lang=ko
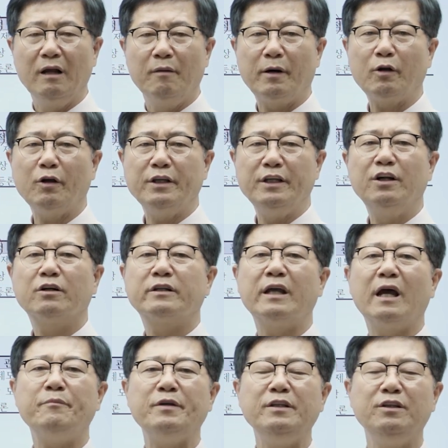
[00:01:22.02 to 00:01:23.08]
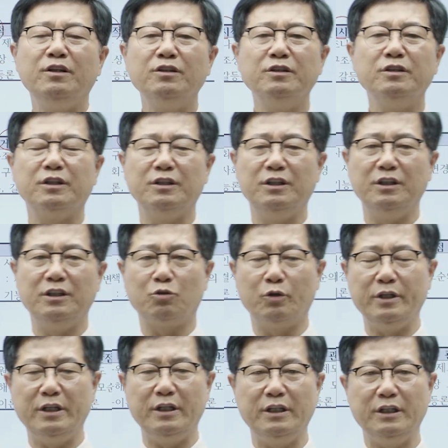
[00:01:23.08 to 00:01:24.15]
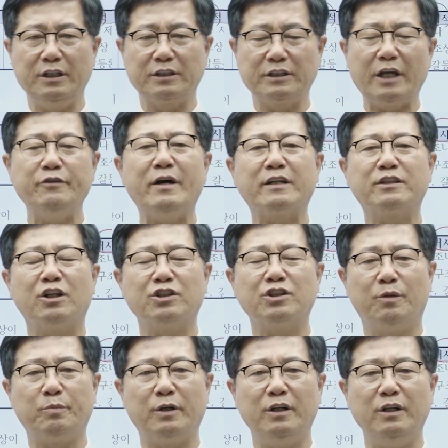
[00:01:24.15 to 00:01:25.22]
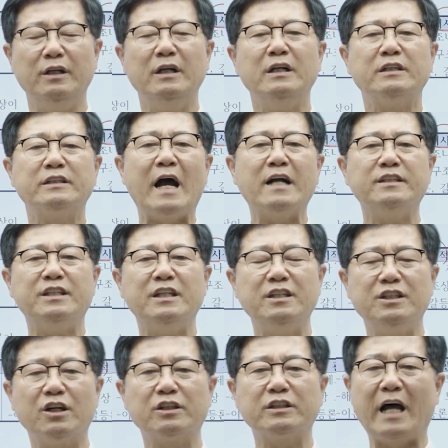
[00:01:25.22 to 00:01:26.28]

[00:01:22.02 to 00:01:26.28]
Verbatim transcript: 바로 이렇게 믿는 이 소위 사회학적 접근을 상징적